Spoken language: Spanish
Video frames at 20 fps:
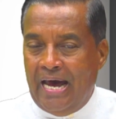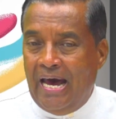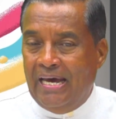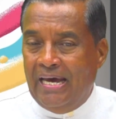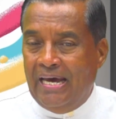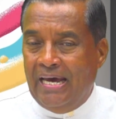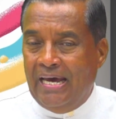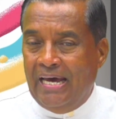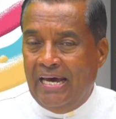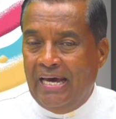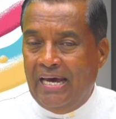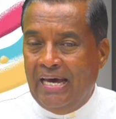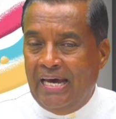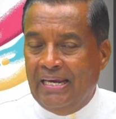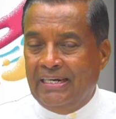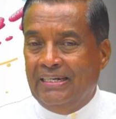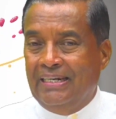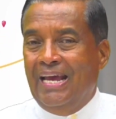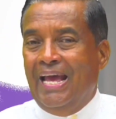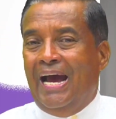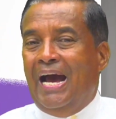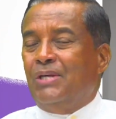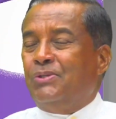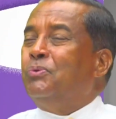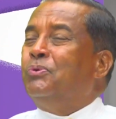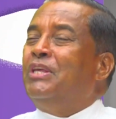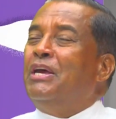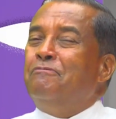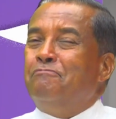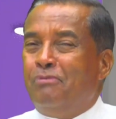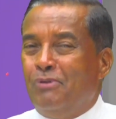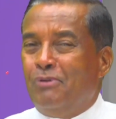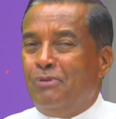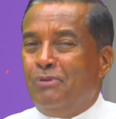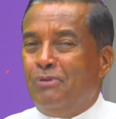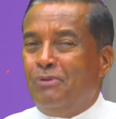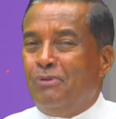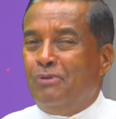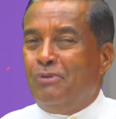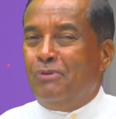llegar a su
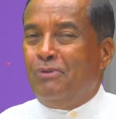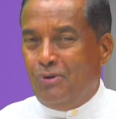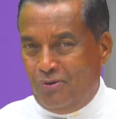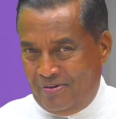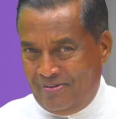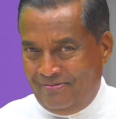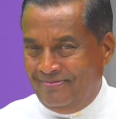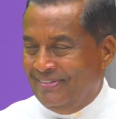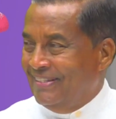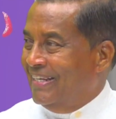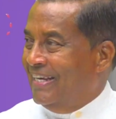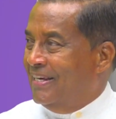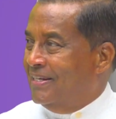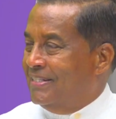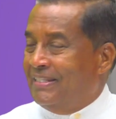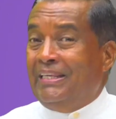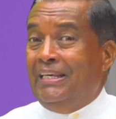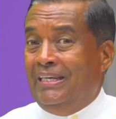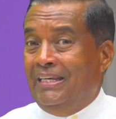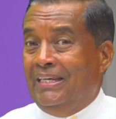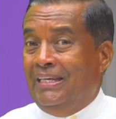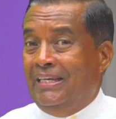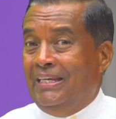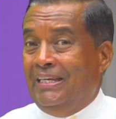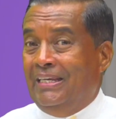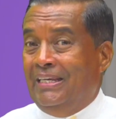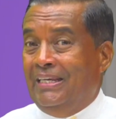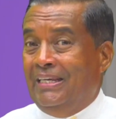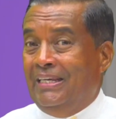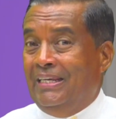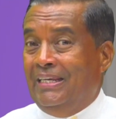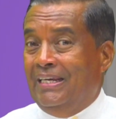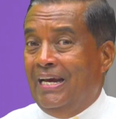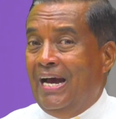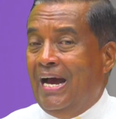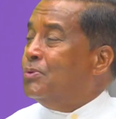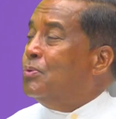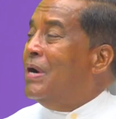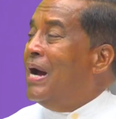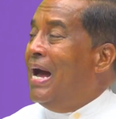templo, sí,
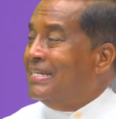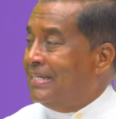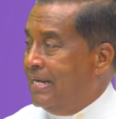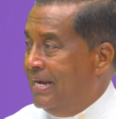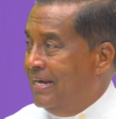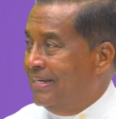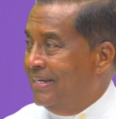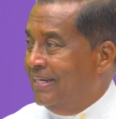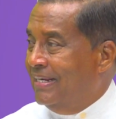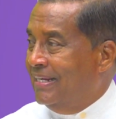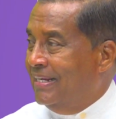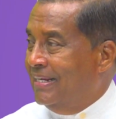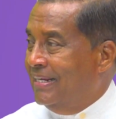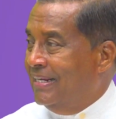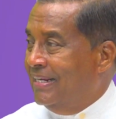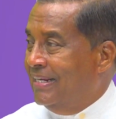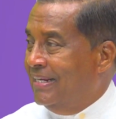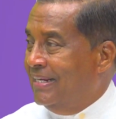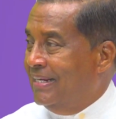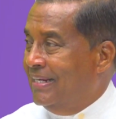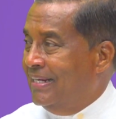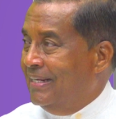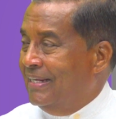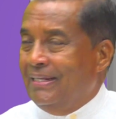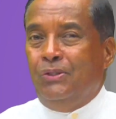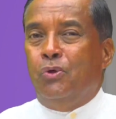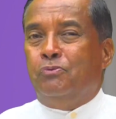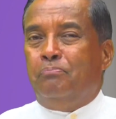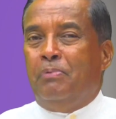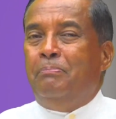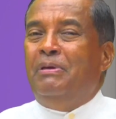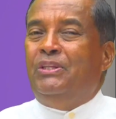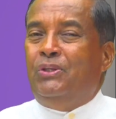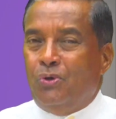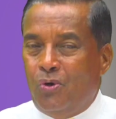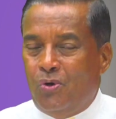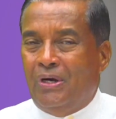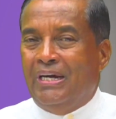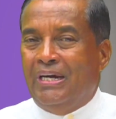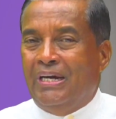a su casa. Nos
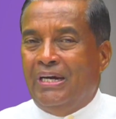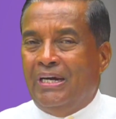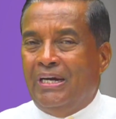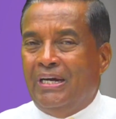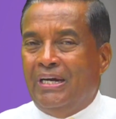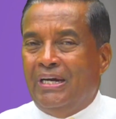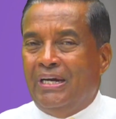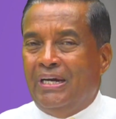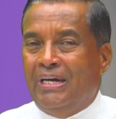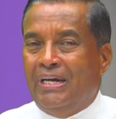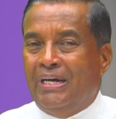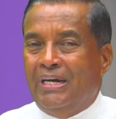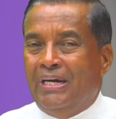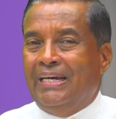permitió